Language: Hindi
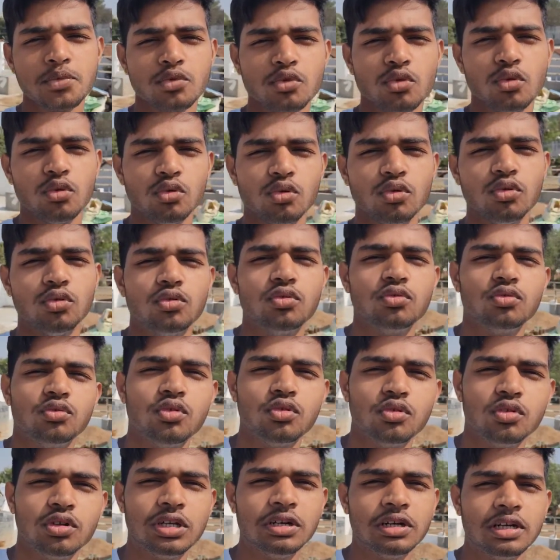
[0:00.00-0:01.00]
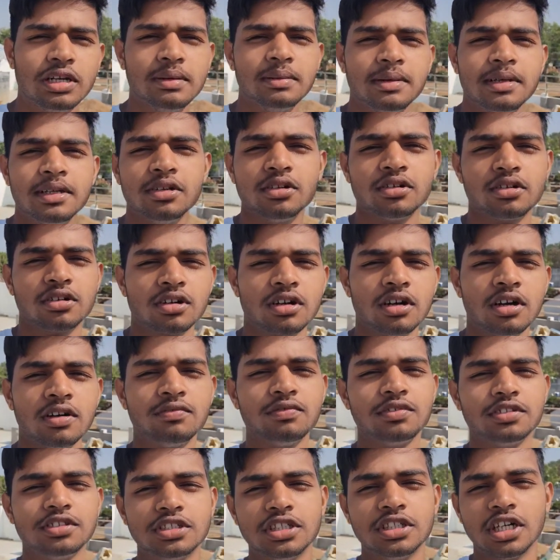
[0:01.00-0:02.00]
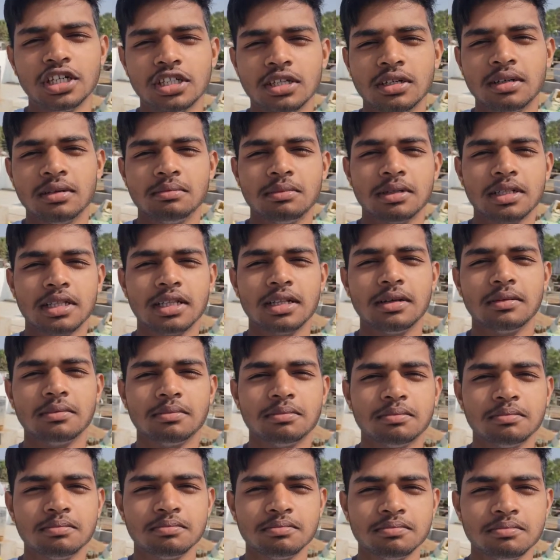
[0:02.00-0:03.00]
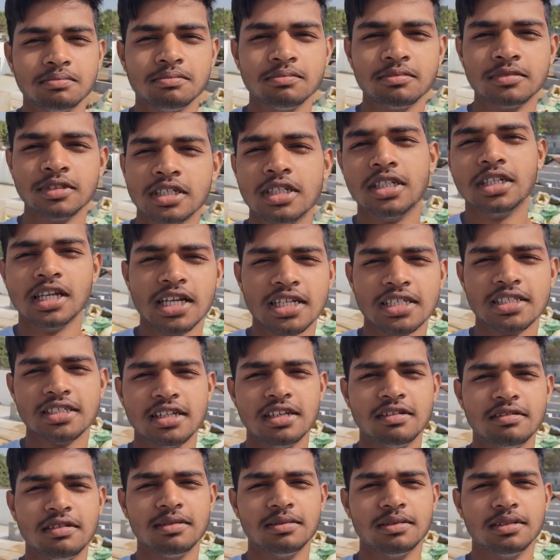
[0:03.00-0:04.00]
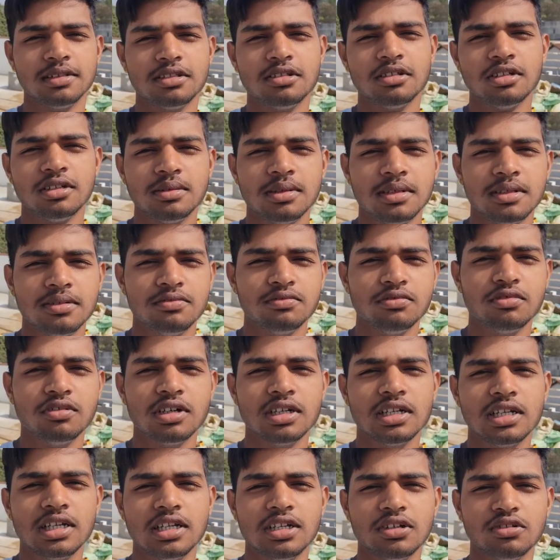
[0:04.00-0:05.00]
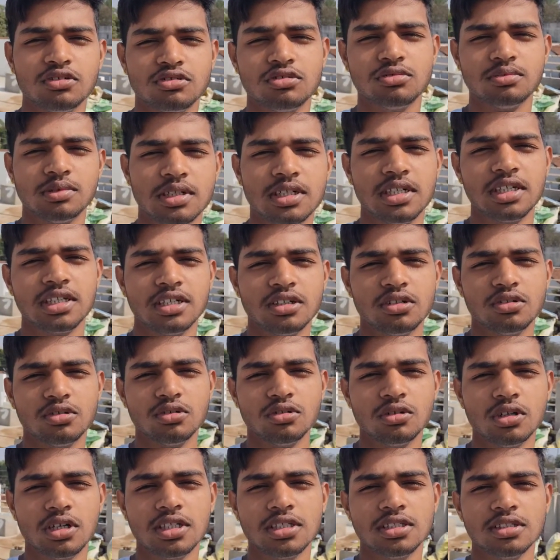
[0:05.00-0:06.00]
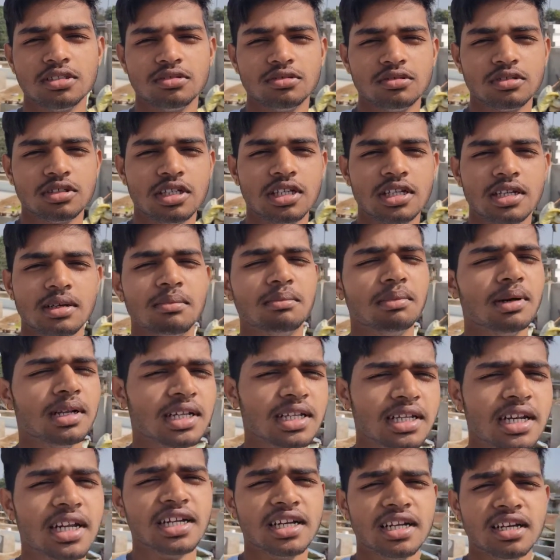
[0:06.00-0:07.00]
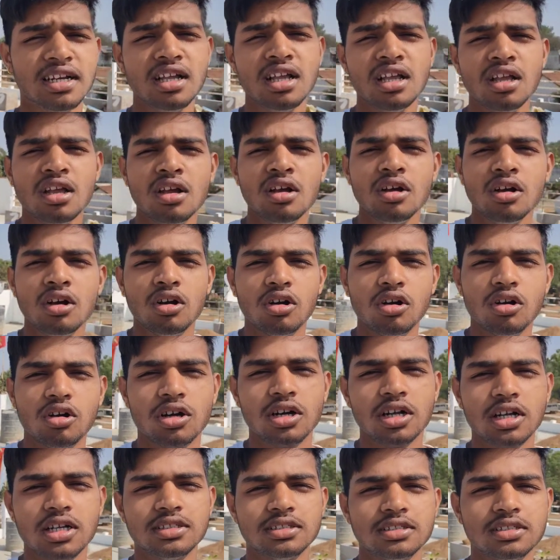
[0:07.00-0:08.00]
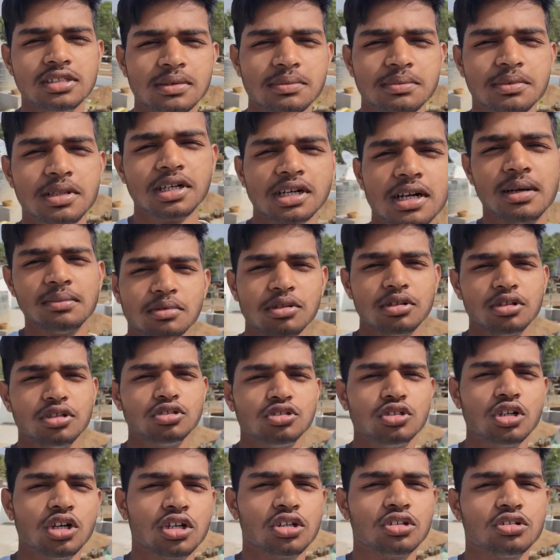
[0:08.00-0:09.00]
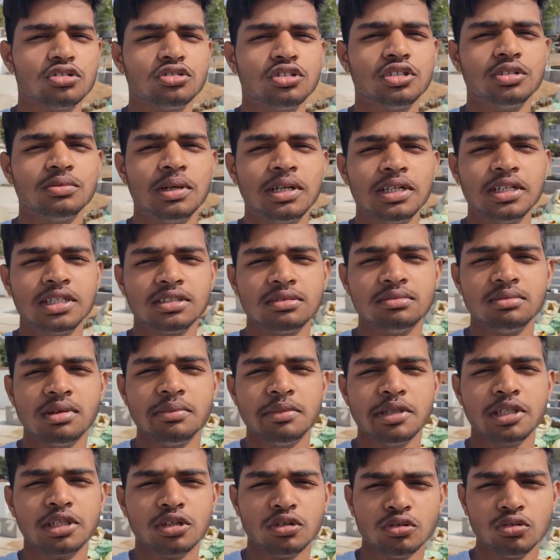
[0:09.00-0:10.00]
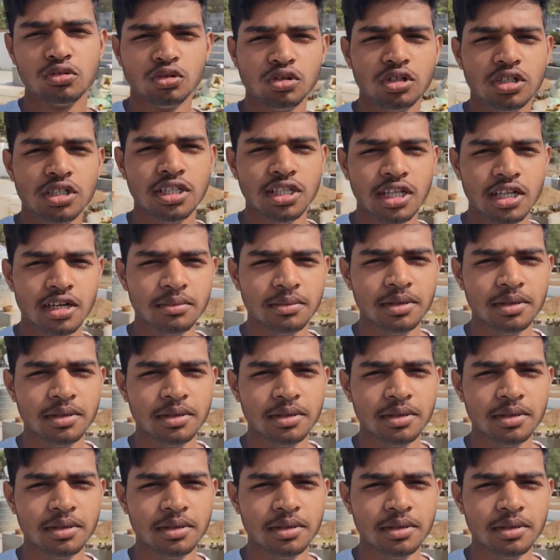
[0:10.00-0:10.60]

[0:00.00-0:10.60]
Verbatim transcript: तो वो होने वाला है भाई और काफ़ी ज़्यादा मतलब नेक्स्ट लेवल बोलते हैं ना भाई वो वाला अनाउंसमेंट है ये तो वैसे उसके लिए बने रहना और वैसे जब तक आप लोग इन्जॉय करें सिनेमेटिक्स मैं मिलता हूँ थोड़ी देर